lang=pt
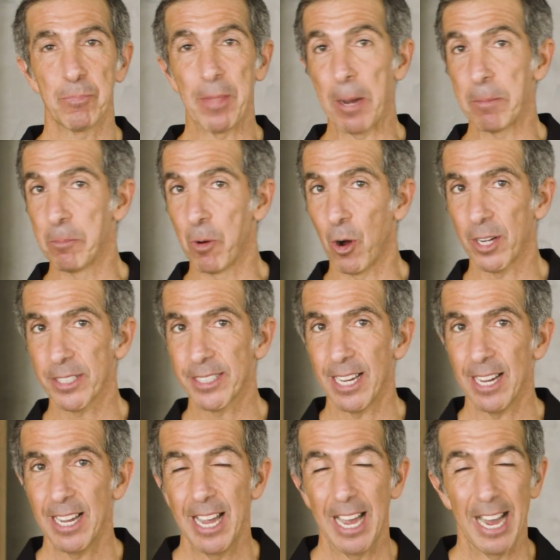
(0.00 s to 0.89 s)
Na
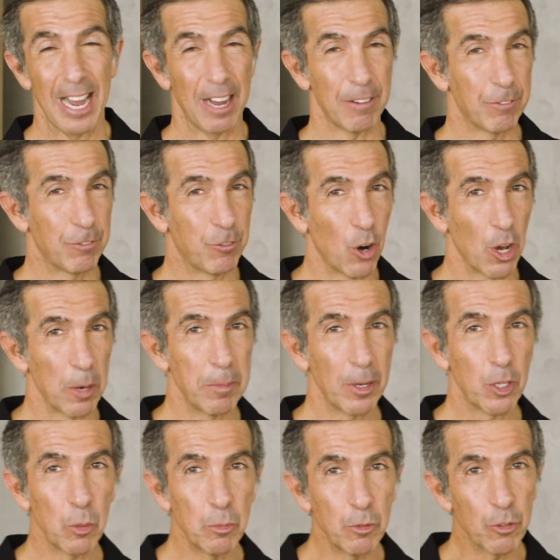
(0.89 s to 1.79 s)
moda, a
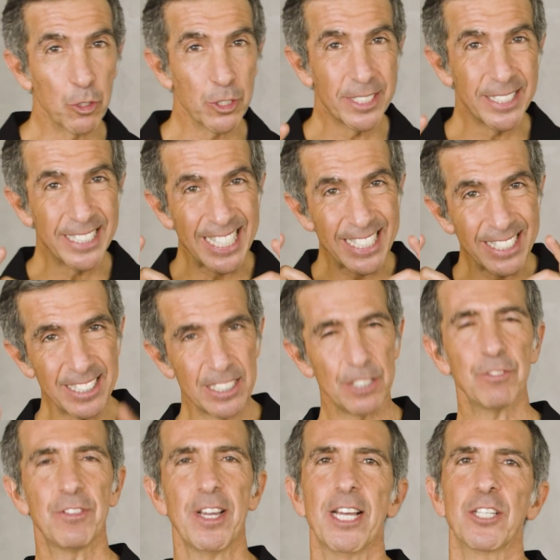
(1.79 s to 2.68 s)
forma como você
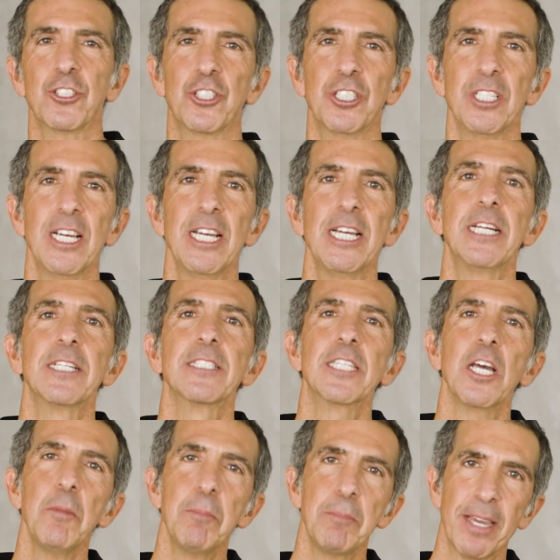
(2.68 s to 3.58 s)
se veste
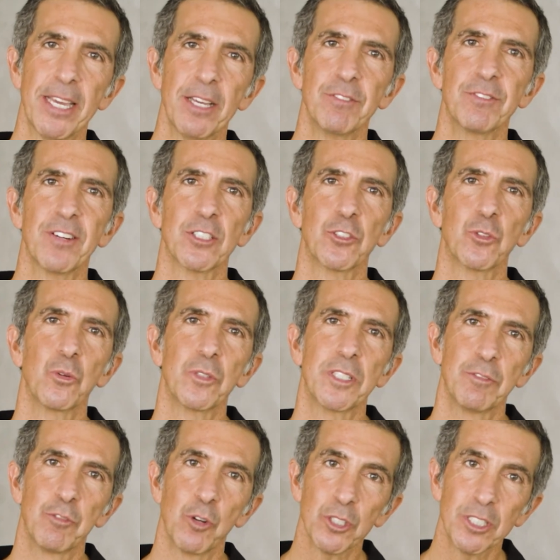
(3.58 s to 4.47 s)
também faz com
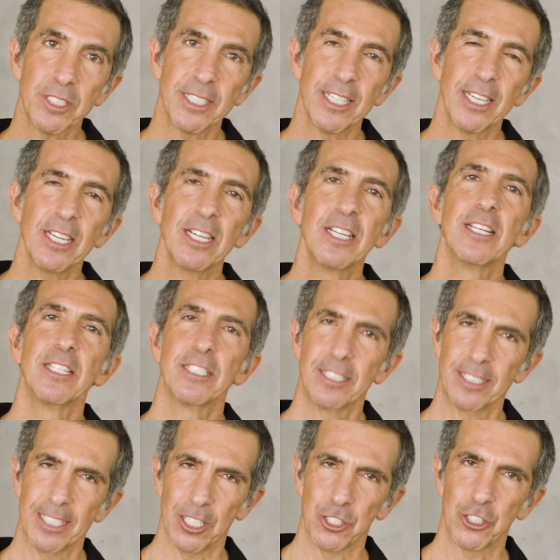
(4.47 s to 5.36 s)
que você
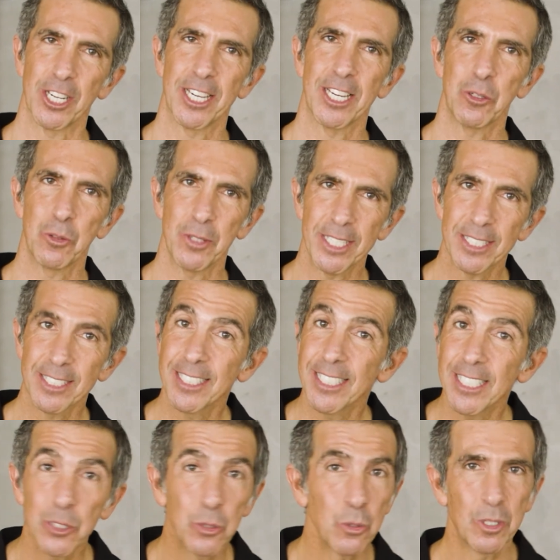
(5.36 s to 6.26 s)
seja
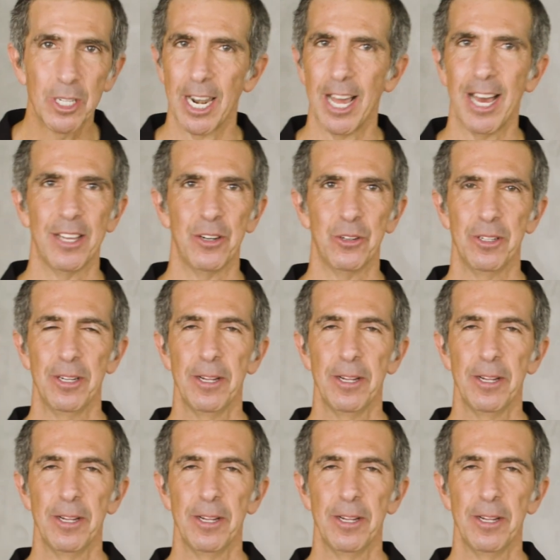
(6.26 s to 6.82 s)
reconhecido, claro.